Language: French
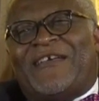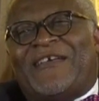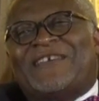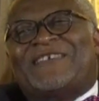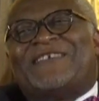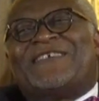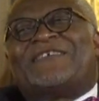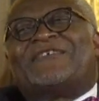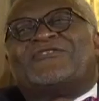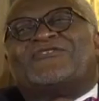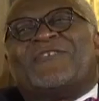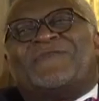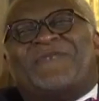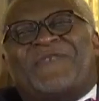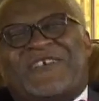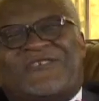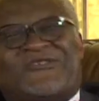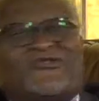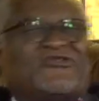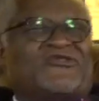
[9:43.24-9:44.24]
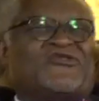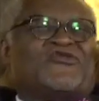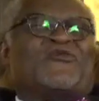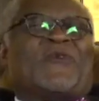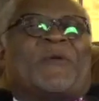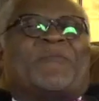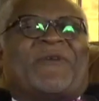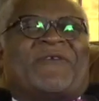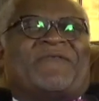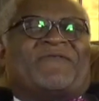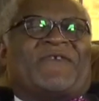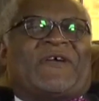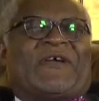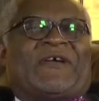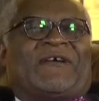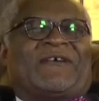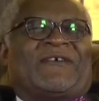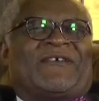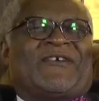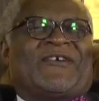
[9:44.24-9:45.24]
Et ce que j'ai fait que je ne dois pas
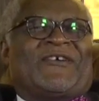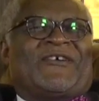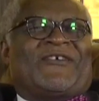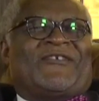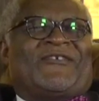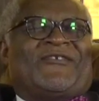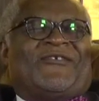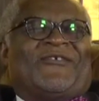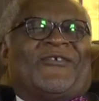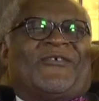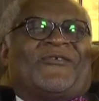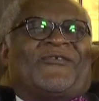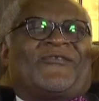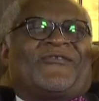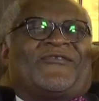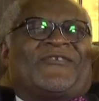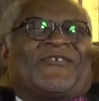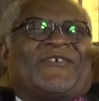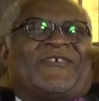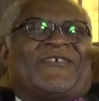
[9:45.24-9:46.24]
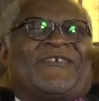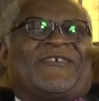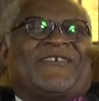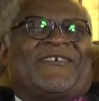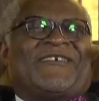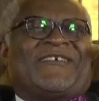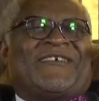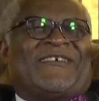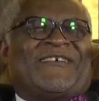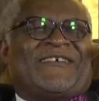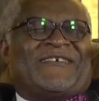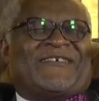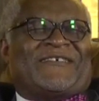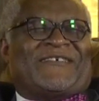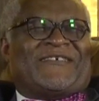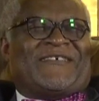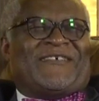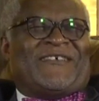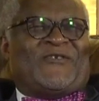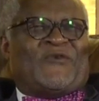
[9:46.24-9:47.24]
faire. Donc,
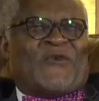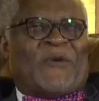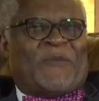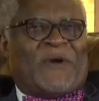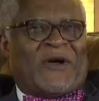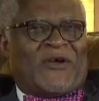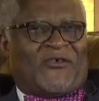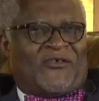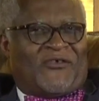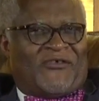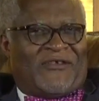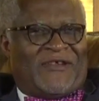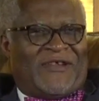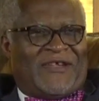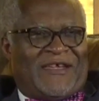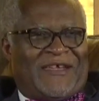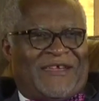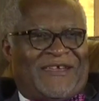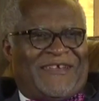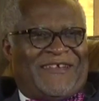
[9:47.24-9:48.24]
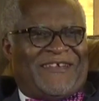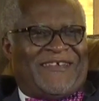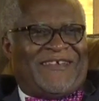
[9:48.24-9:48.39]
il ne doit pas gronder,